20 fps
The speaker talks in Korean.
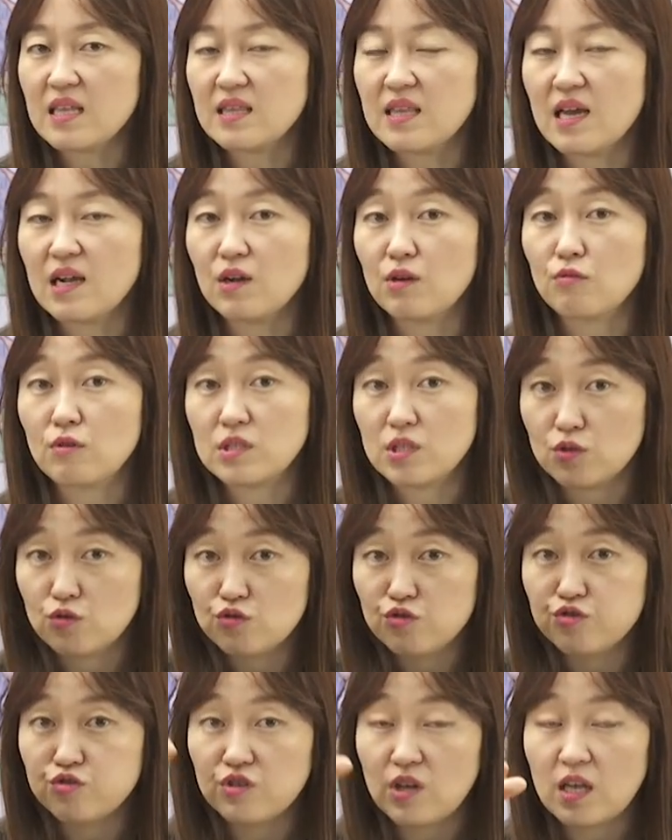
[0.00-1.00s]
있다라고 해서
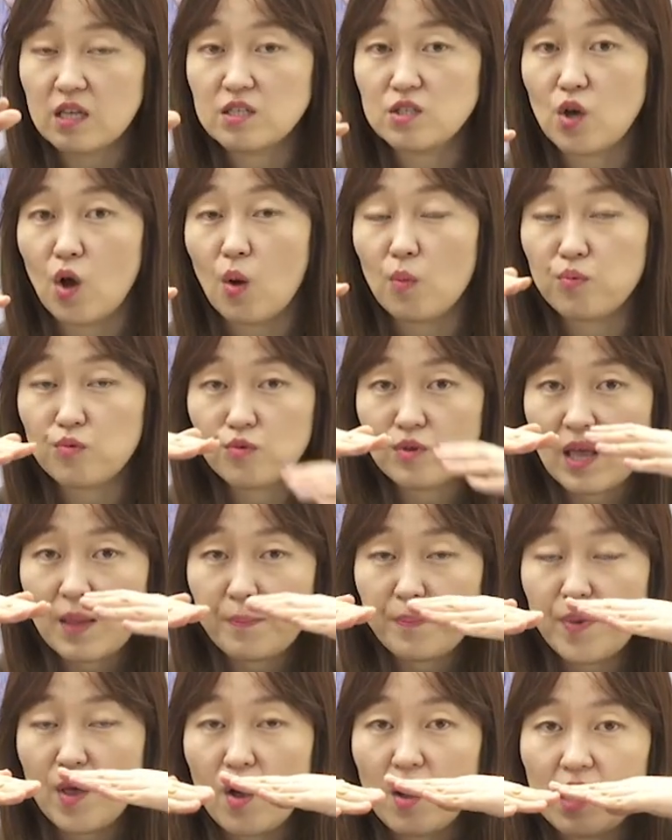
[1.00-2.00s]
두개의 저부의
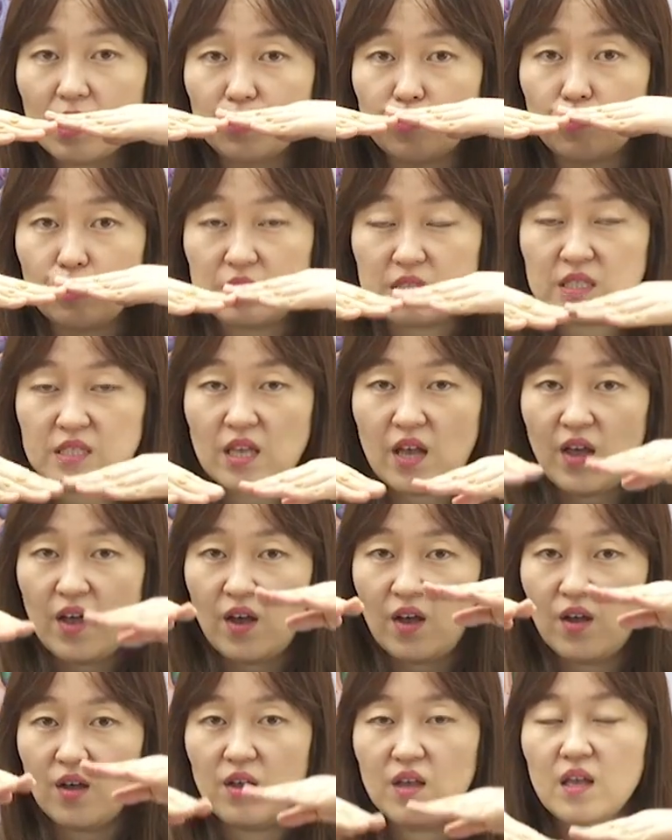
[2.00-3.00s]
뼈가 또
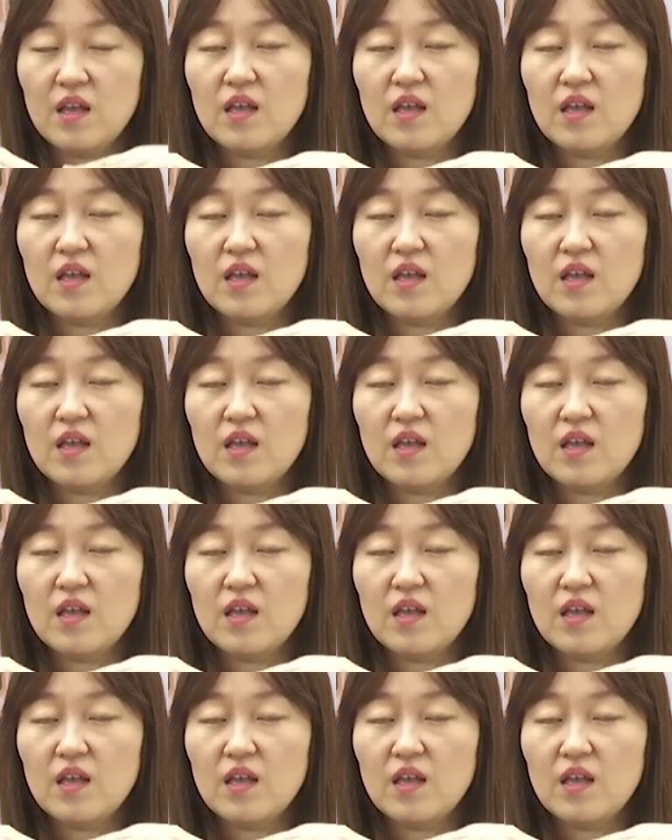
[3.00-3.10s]
있어요.